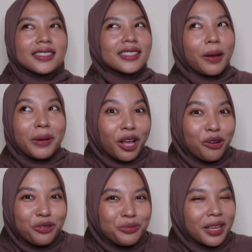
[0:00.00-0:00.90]
Siapa
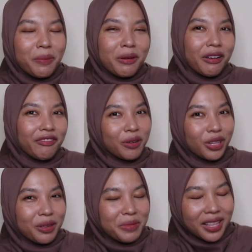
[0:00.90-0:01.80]
tahu bisa bermanfaat
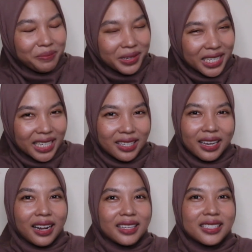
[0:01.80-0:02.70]
buat teman-teman
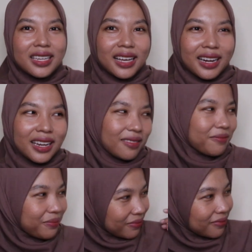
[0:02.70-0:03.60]
yang lagi nyari
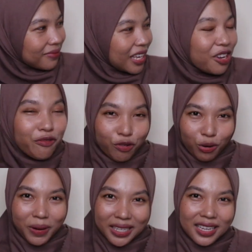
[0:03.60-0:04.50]

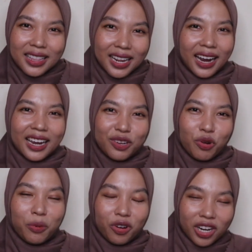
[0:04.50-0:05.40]
informasi terkait
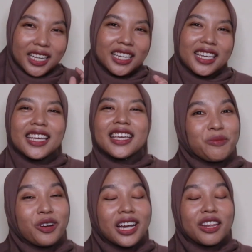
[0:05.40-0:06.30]
dua produk ini.
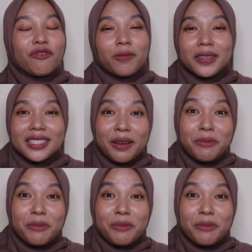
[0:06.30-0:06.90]
Semoga informasinya